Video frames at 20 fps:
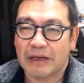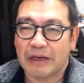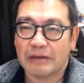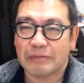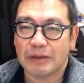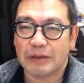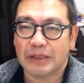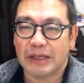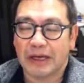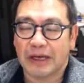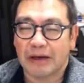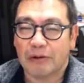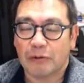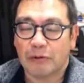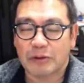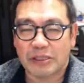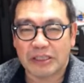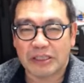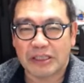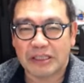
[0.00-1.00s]
ラグビーで
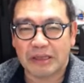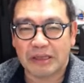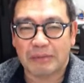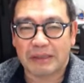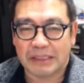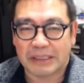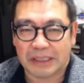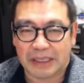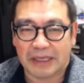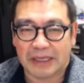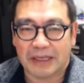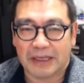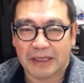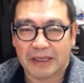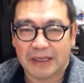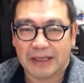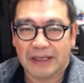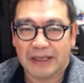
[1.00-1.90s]
こっちに来てまして、